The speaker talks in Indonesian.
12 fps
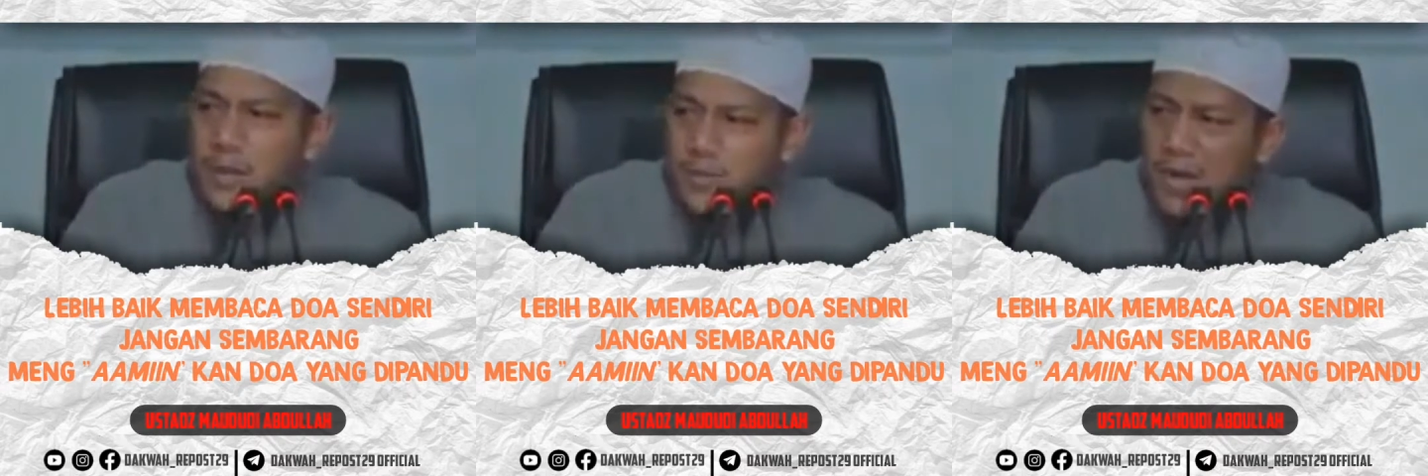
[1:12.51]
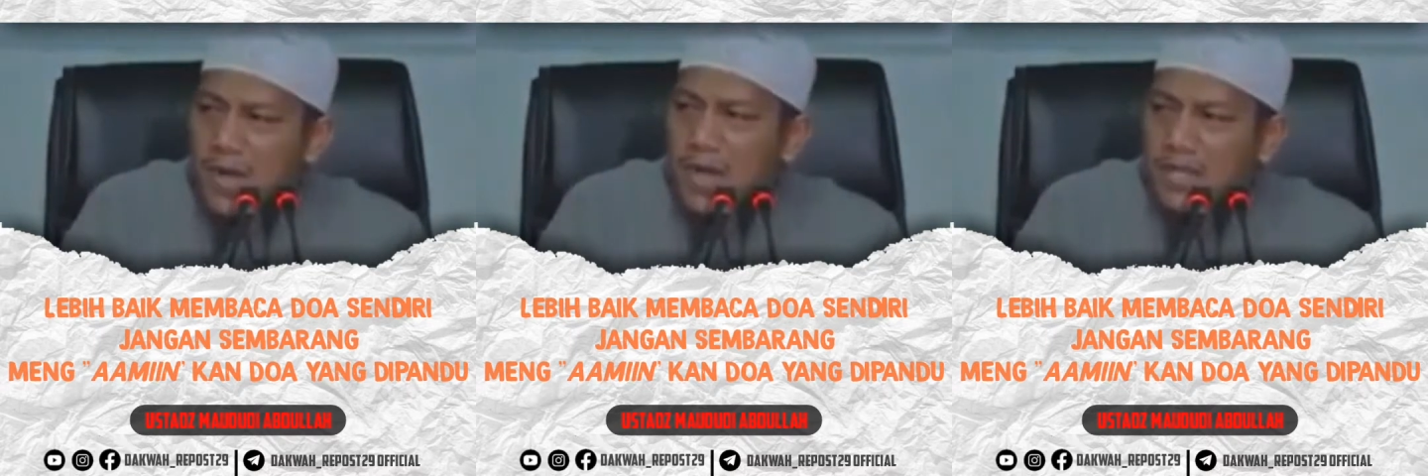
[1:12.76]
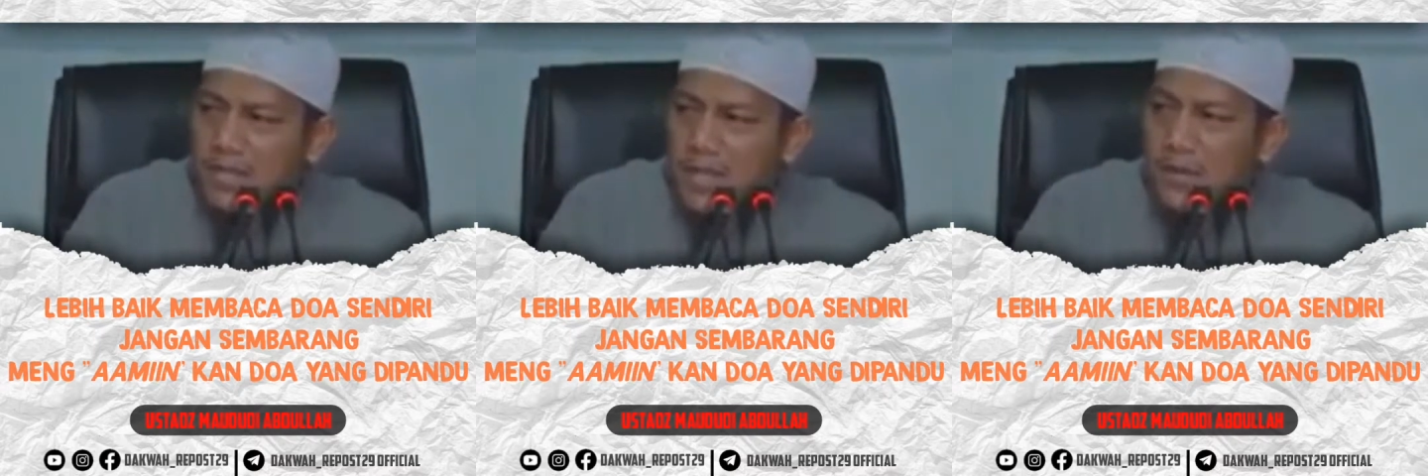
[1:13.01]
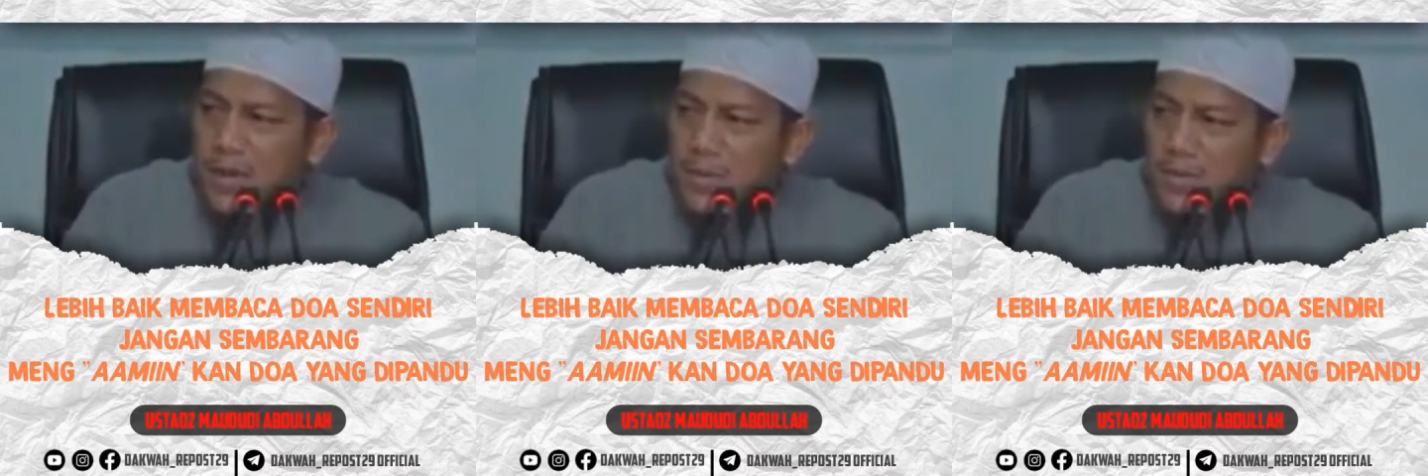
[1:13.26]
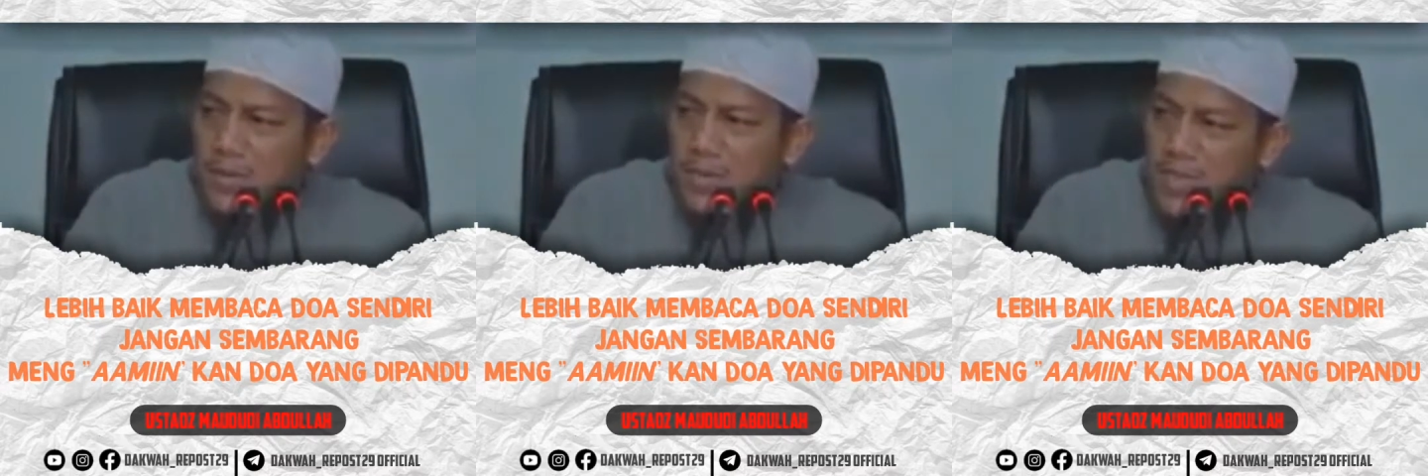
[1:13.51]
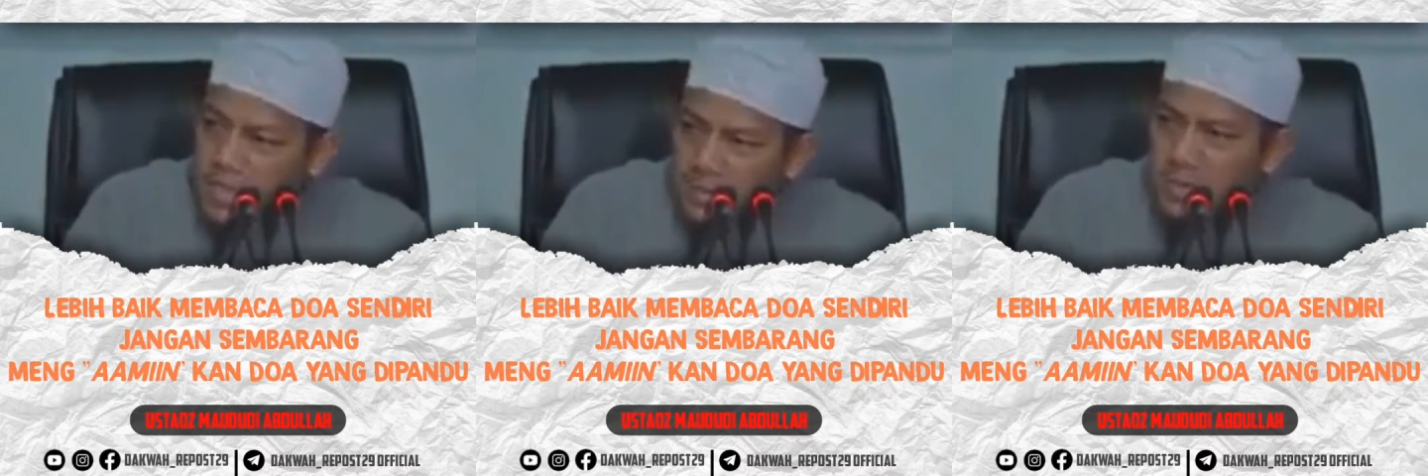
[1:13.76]
berpakaian serba
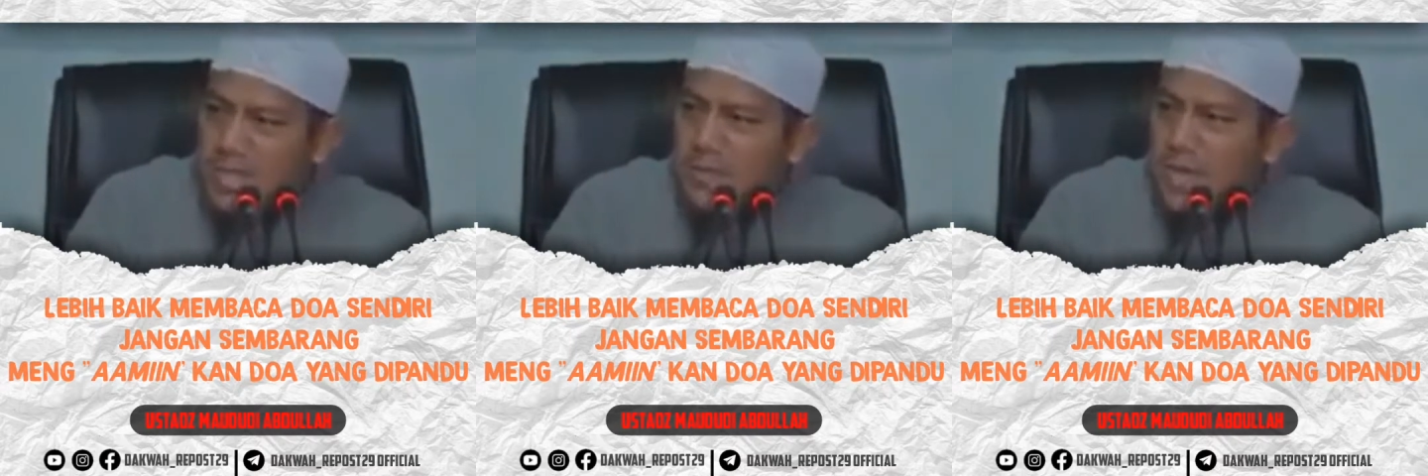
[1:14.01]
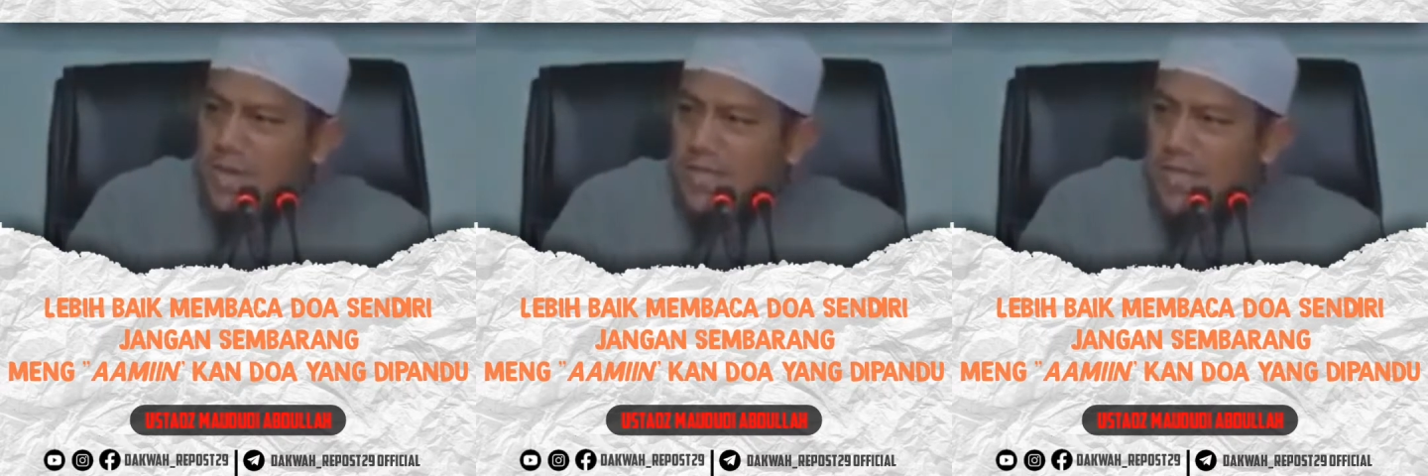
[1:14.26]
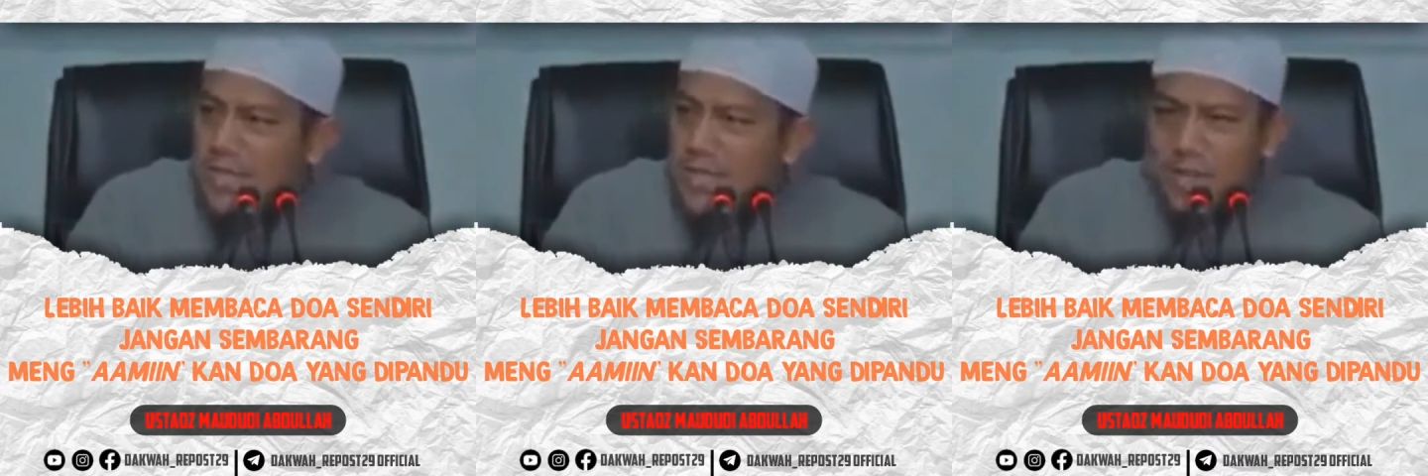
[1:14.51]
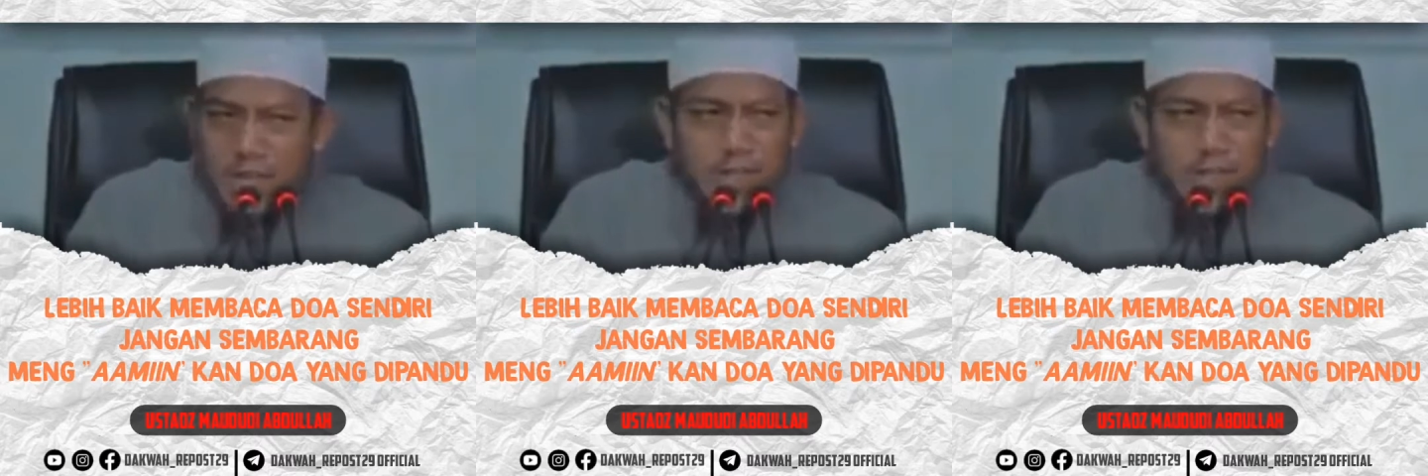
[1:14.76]
putih seperti biasanya